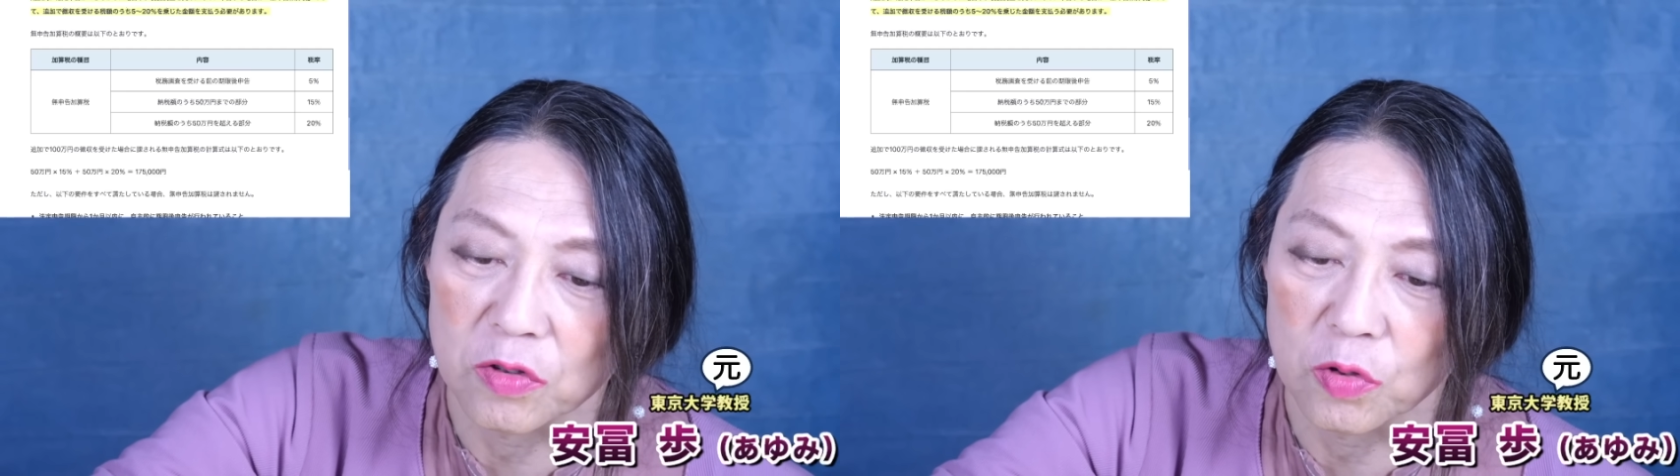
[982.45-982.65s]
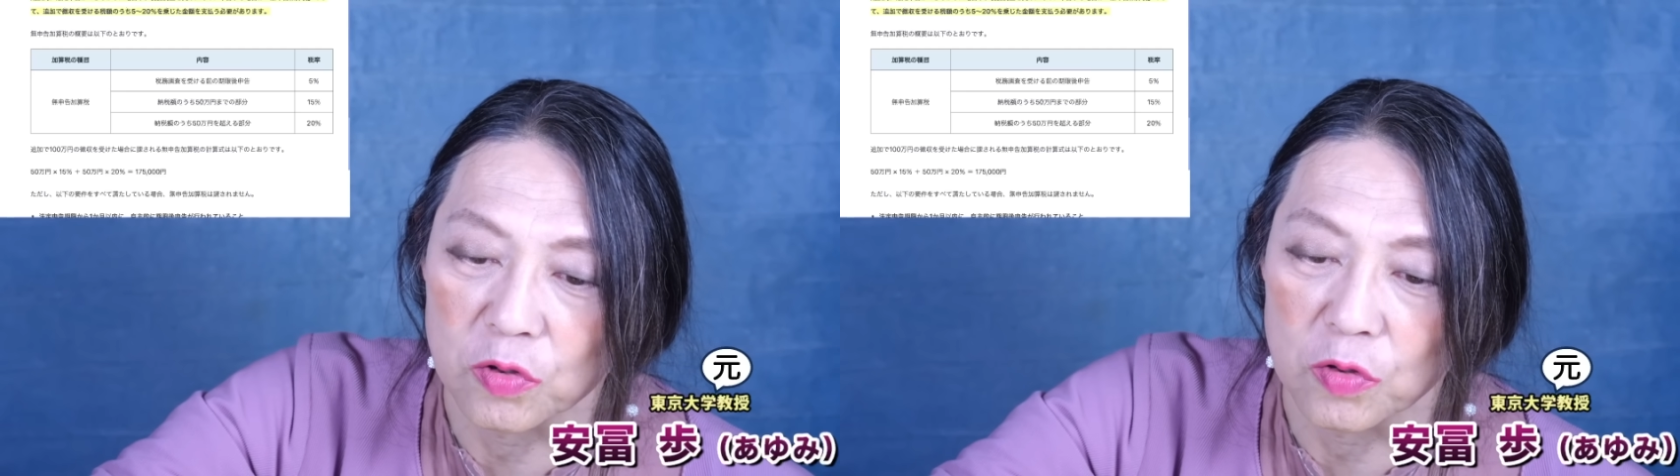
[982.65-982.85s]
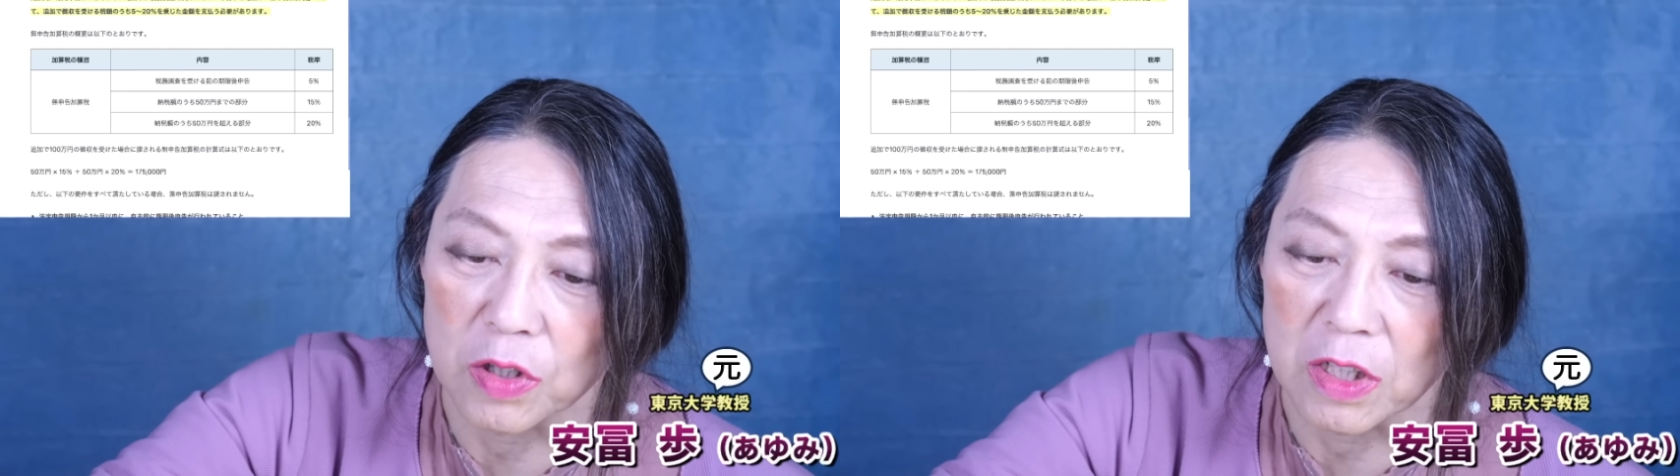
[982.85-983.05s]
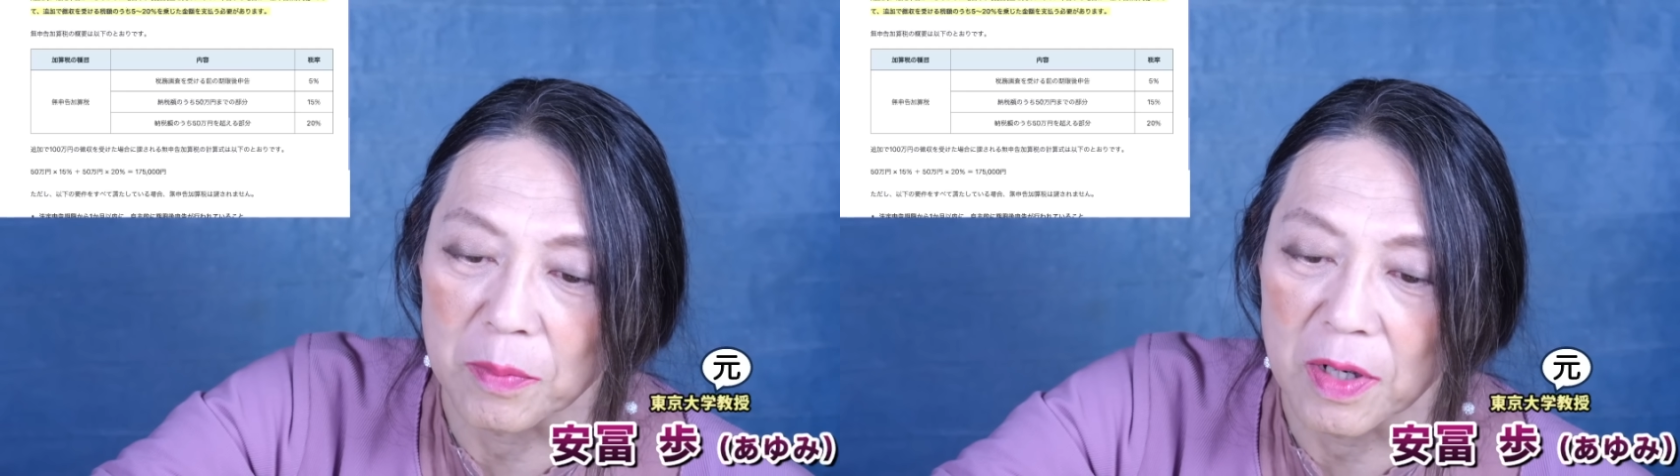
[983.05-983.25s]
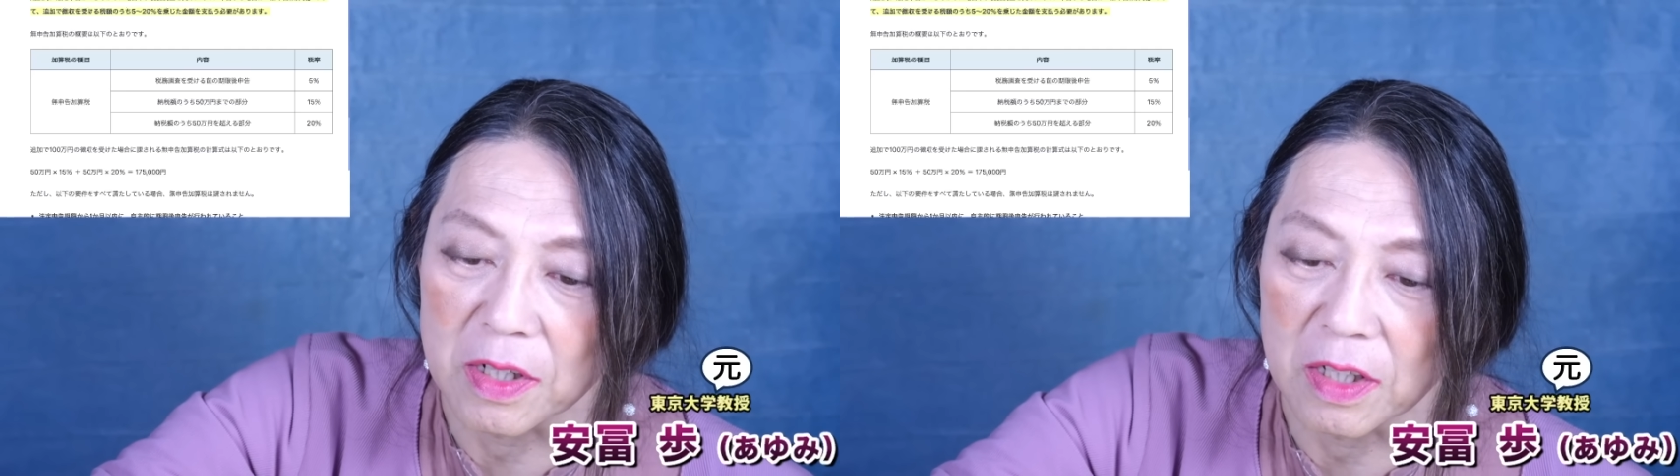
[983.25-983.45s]
の徴収を受けた
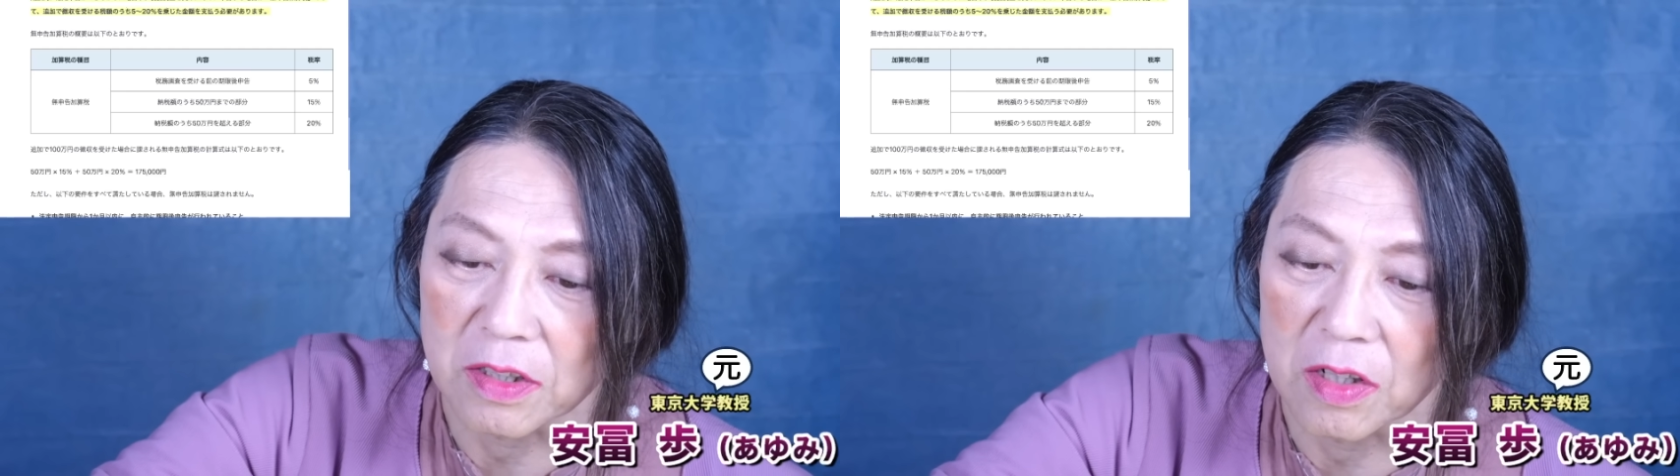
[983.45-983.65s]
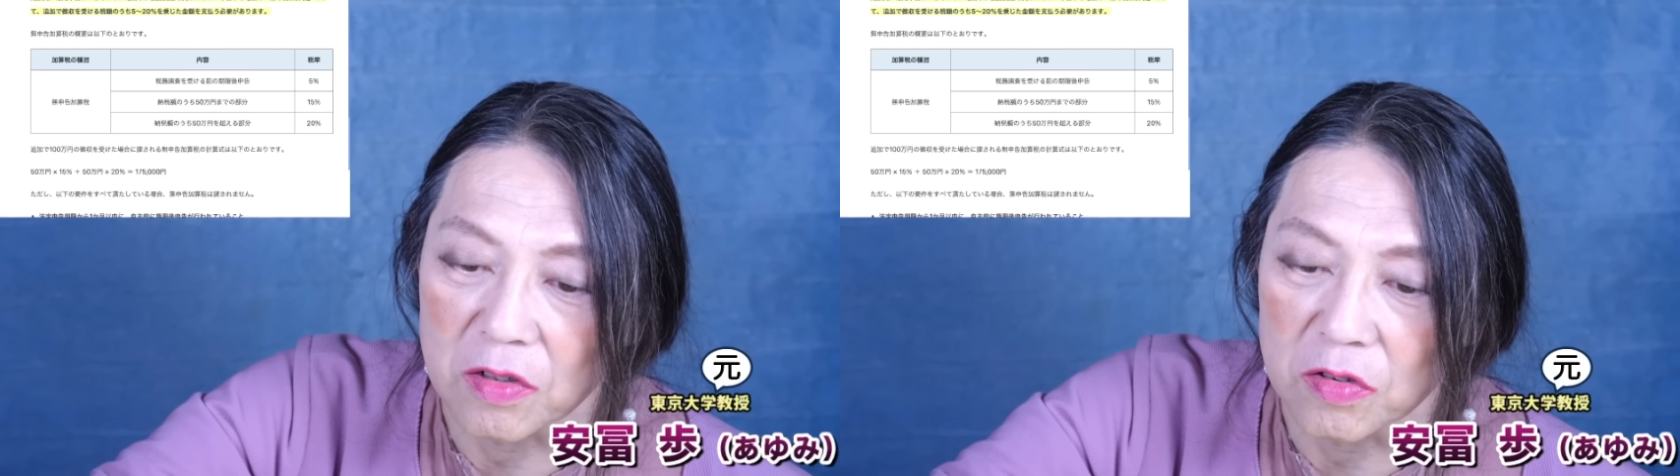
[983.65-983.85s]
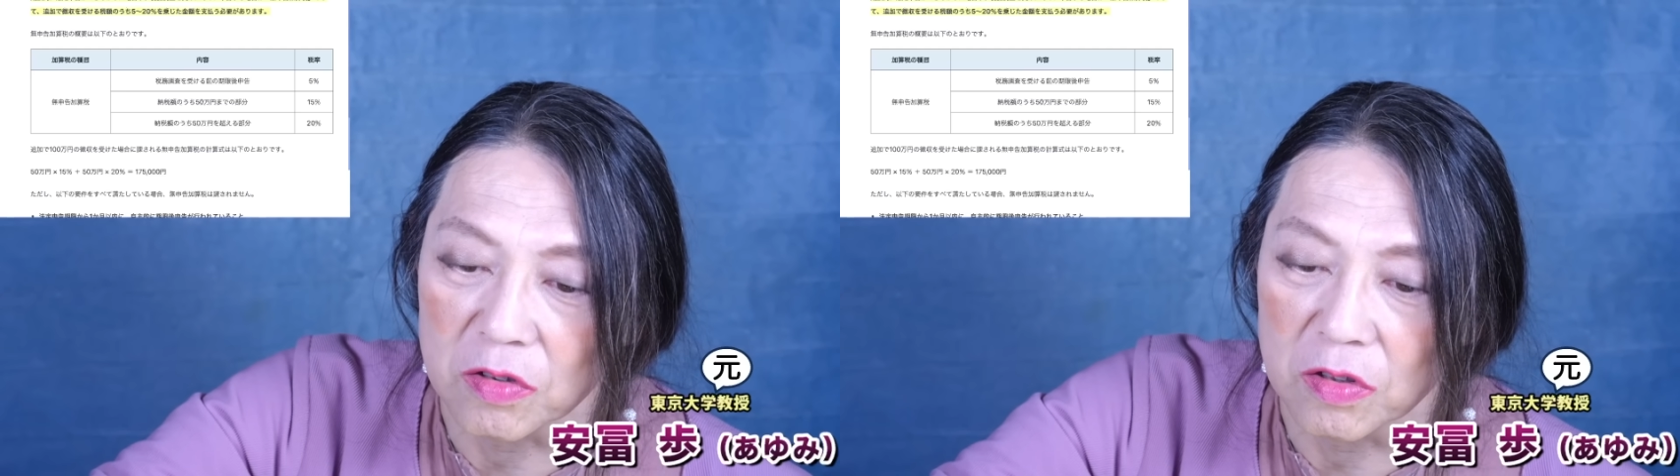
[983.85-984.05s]
場合に課される